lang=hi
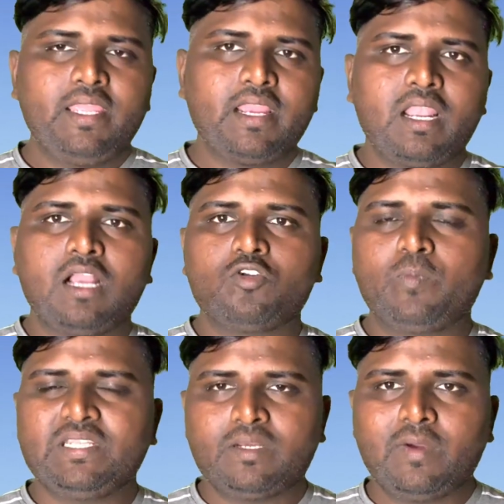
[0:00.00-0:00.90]
एक लाख
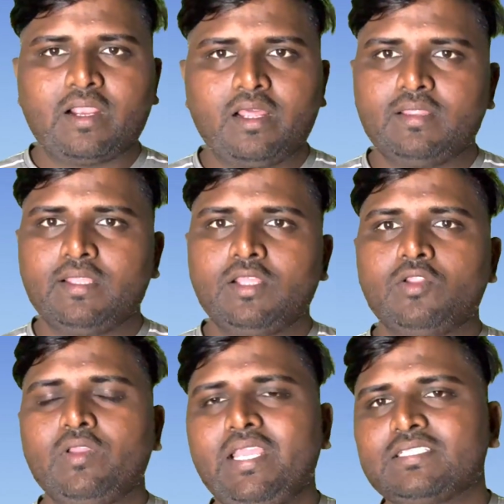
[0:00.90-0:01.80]
रुपए जमा कर देते
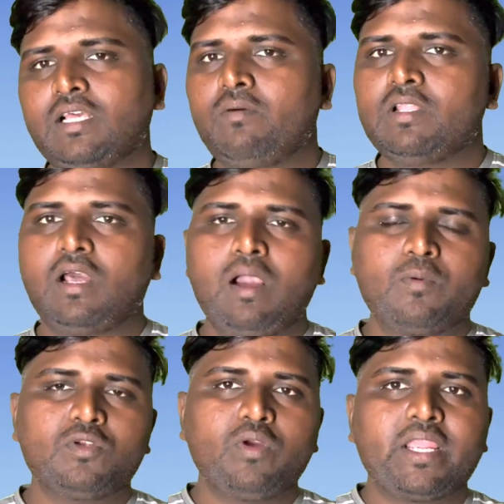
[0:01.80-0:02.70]
तो एक साल बाद
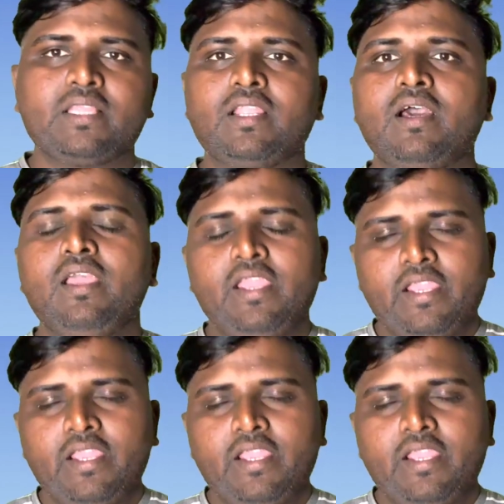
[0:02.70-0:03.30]
आपको जो है कितना